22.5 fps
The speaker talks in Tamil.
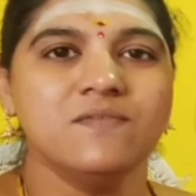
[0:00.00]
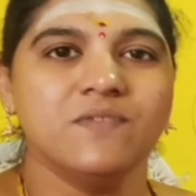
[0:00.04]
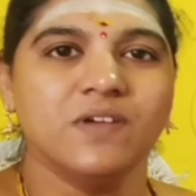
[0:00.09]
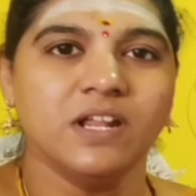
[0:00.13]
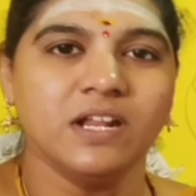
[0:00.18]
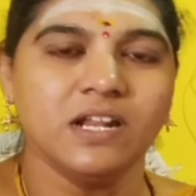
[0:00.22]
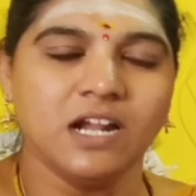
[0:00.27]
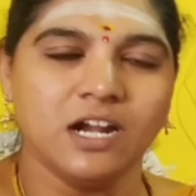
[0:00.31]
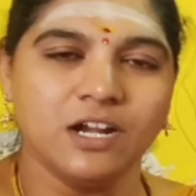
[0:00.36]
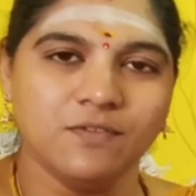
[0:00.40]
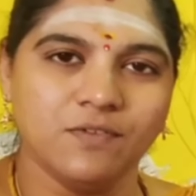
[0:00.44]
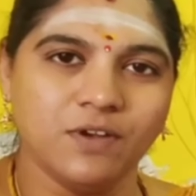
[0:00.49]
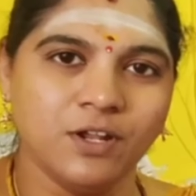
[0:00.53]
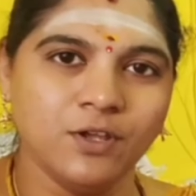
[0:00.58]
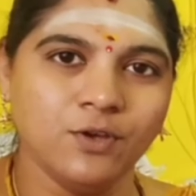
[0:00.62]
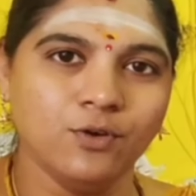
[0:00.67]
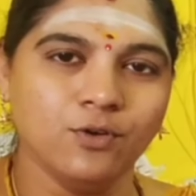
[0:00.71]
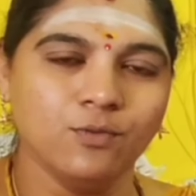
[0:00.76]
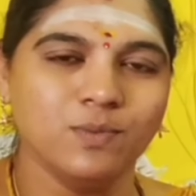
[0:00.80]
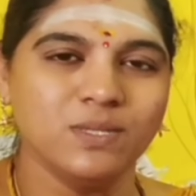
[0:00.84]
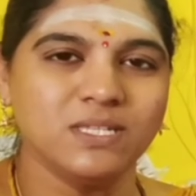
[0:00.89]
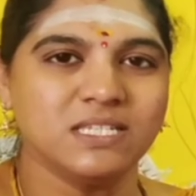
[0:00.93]
வெளிநாடு
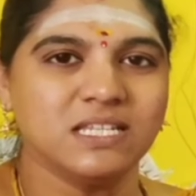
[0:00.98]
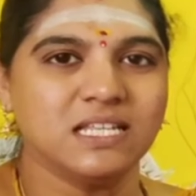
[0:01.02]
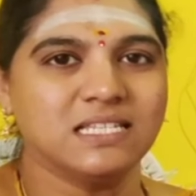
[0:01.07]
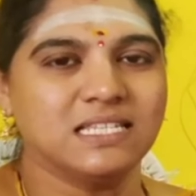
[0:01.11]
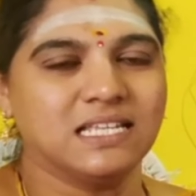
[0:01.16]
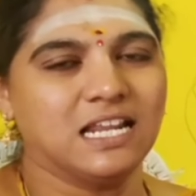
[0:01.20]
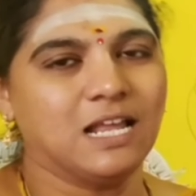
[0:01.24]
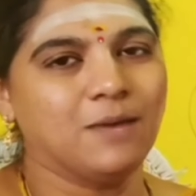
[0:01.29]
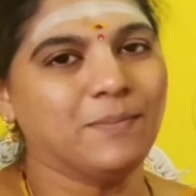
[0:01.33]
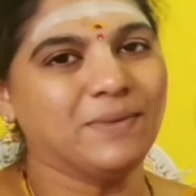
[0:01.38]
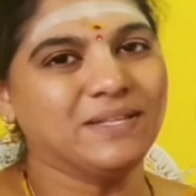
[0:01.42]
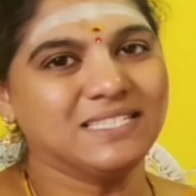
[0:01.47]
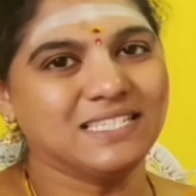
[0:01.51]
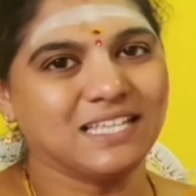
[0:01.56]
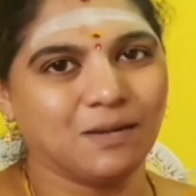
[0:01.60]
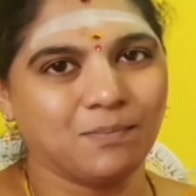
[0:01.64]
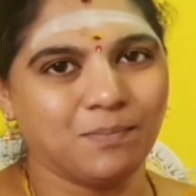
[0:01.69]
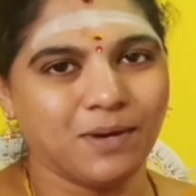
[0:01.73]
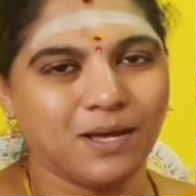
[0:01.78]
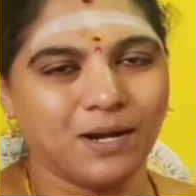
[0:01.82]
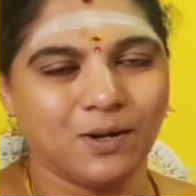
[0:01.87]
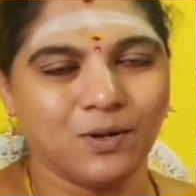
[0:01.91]
வெளியூர் பிஸ்னஸ் எல்லாமே
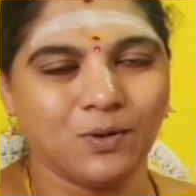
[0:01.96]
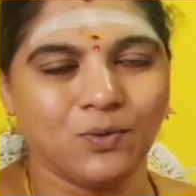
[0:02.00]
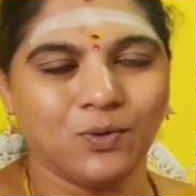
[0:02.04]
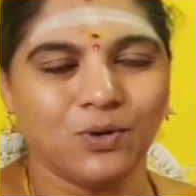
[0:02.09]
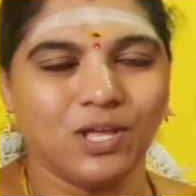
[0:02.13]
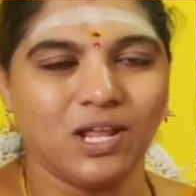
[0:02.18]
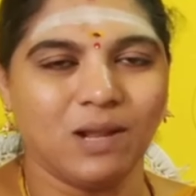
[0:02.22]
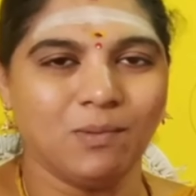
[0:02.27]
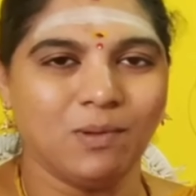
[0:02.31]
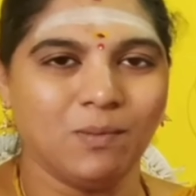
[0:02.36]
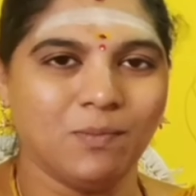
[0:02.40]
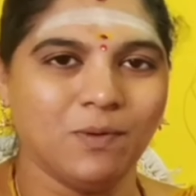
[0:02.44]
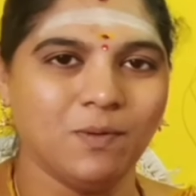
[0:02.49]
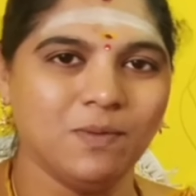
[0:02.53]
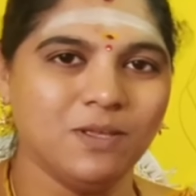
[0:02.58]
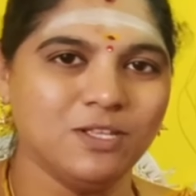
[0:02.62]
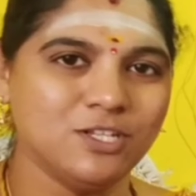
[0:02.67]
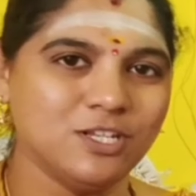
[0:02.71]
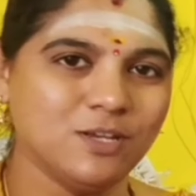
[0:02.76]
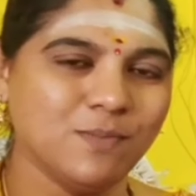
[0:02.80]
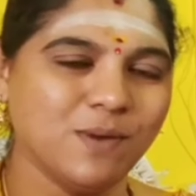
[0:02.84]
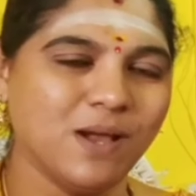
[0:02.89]
சிறப்பாக இருக்கக்கூடிய
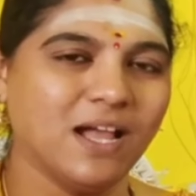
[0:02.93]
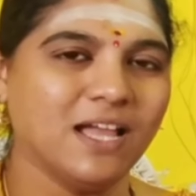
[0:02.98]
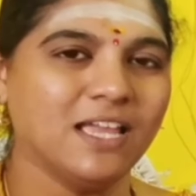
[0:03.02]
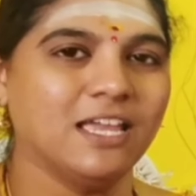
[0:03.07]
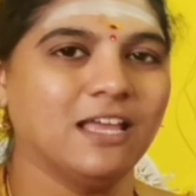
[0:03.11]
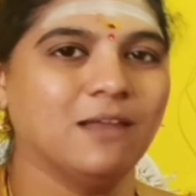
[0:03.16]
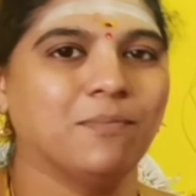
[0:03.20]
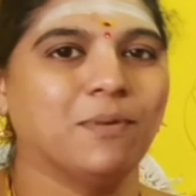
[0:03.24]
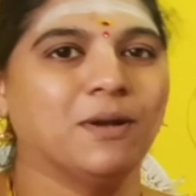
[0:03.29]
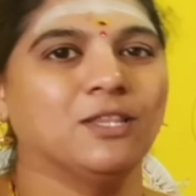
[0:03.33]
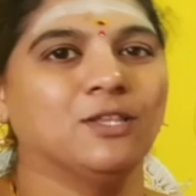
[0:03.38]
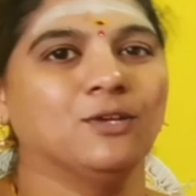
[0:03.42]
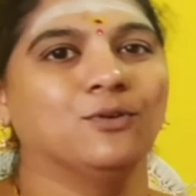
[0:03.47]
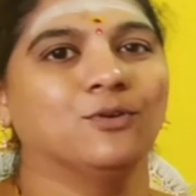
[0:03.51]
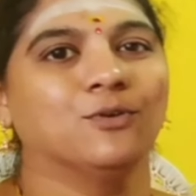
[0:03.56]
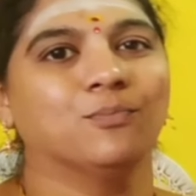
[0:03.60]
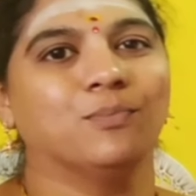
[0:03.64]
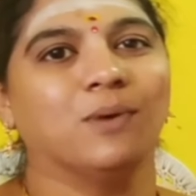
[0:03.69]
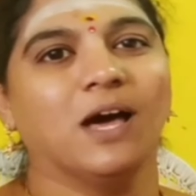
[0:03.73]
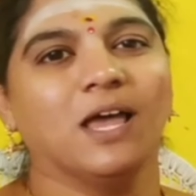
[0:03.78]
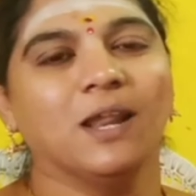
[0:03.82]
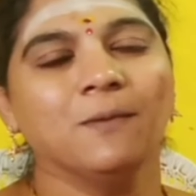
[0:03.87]
அமைப்பையும் நிச்சயமாக ஏற்படுத்தி
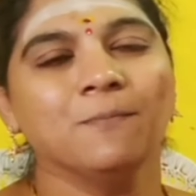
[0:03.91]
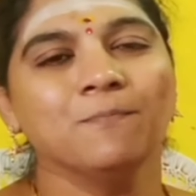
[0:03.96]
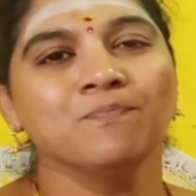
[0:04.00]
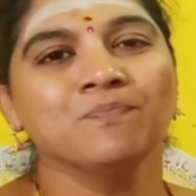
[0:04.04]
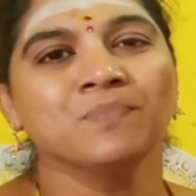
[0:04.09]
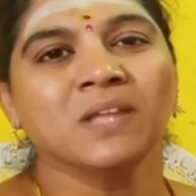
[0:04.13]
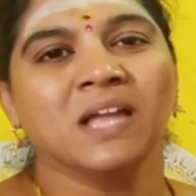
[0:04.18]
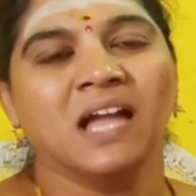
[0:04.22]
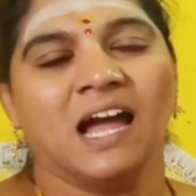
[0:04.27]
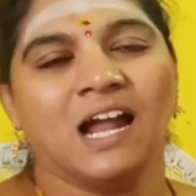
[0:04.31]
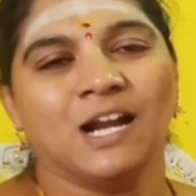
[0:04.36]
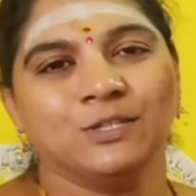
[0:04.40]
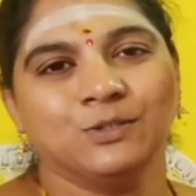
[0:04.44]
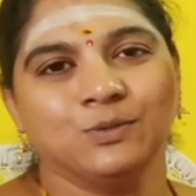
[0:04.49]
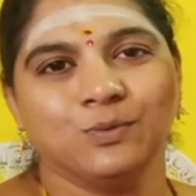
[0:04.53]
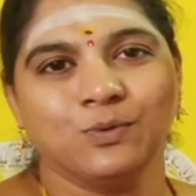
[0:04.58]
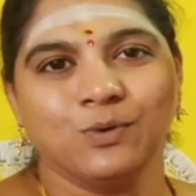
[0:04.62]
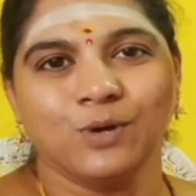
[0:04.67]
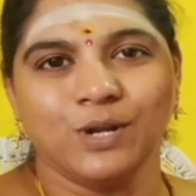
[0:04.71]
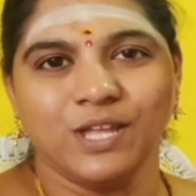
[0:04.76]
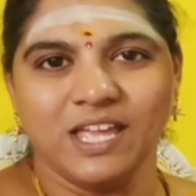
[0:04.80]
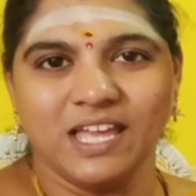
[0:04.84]
கொடுப்பார்
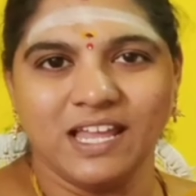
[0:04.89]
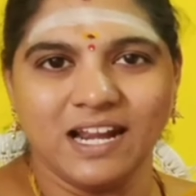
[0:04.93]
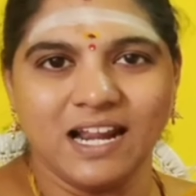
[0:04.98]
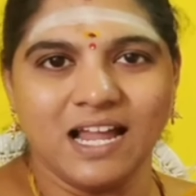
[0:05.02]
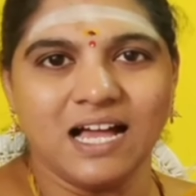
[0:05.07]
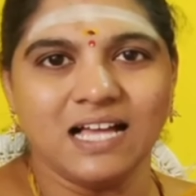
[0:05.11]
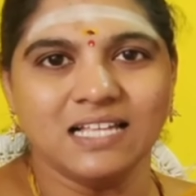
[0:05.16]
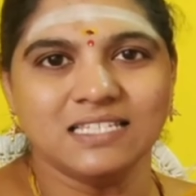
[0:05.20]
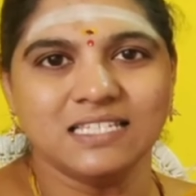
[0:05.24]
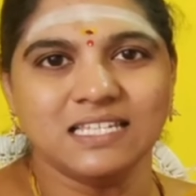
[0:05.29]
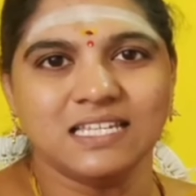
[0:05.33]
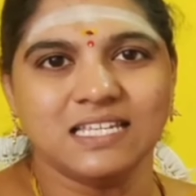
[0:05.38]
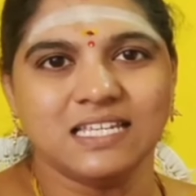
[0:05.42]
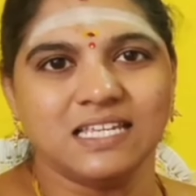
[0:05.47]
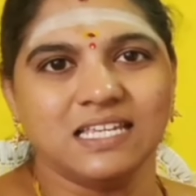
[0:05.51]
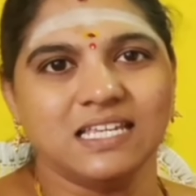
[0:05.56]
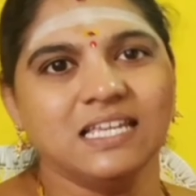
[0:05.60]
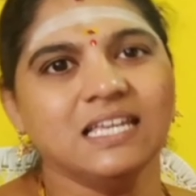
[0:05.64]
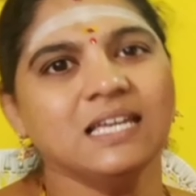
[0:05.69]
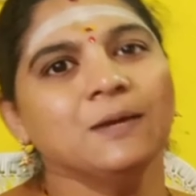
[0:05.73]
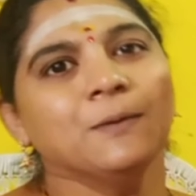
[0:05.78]
அடுத்து உங்களுடைய ராசிக்கு